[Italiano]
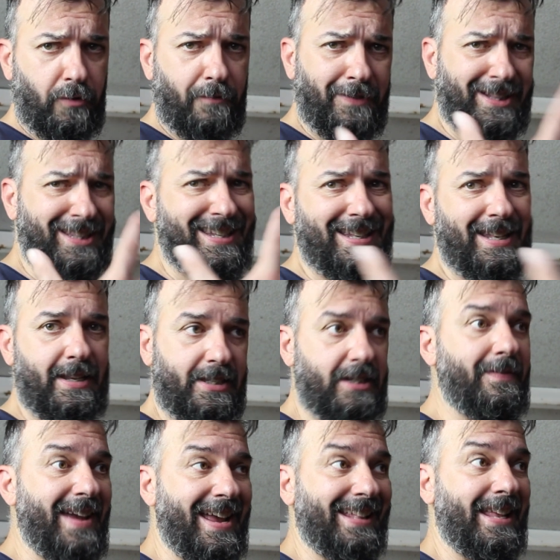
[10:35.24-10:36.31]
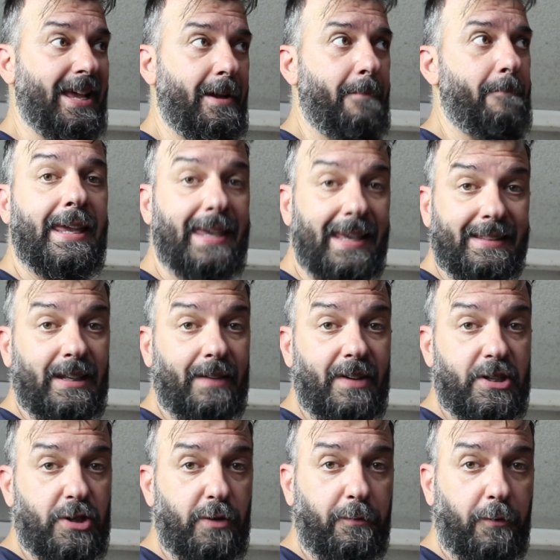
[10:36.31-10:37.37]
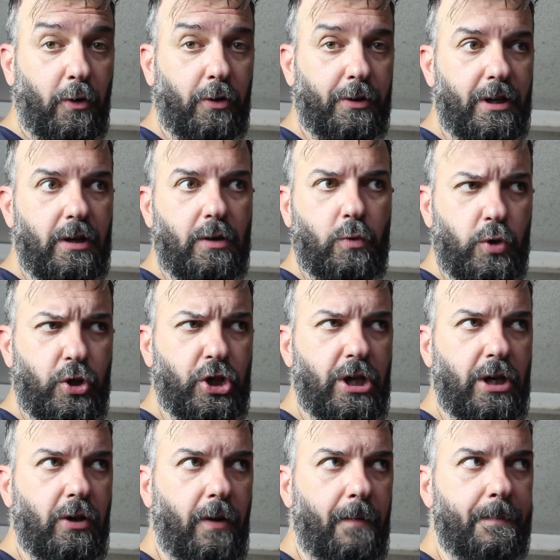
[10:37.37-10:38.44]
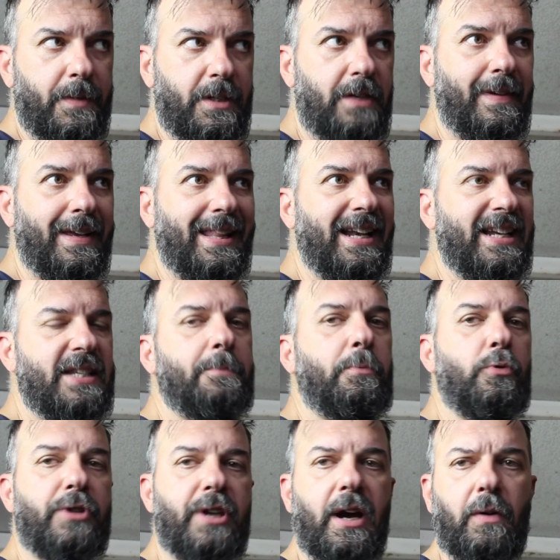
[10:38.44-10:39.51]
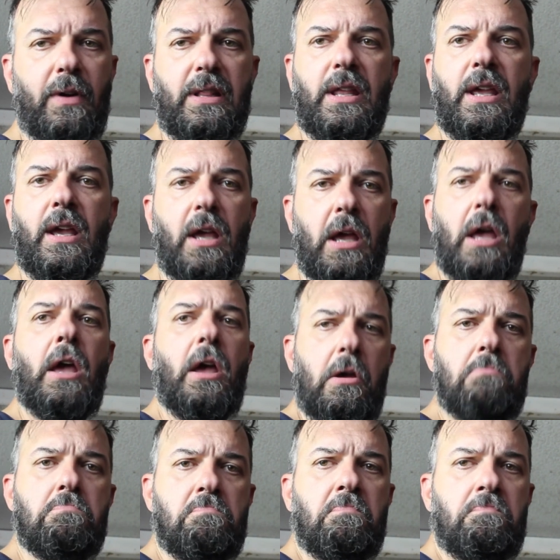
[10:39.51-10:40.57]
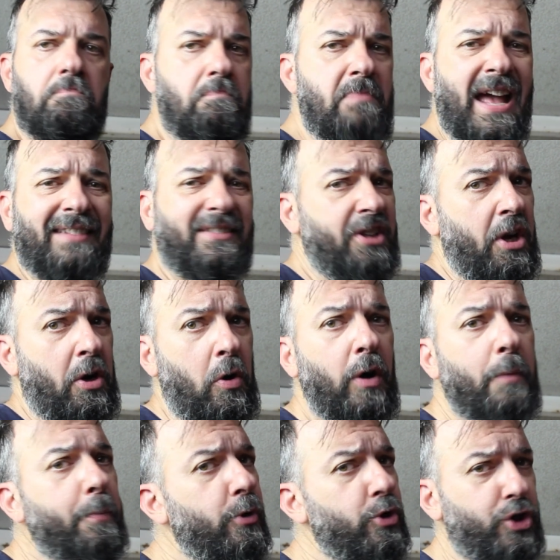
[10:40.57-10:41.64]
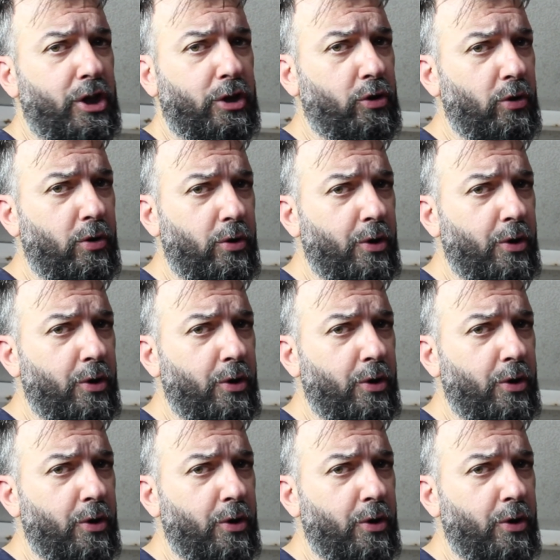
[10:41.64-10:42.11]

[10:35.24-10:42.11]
infatti si vede che attraverso il foro del cuscino si vede la spugna, quindi mi atterrò al progetto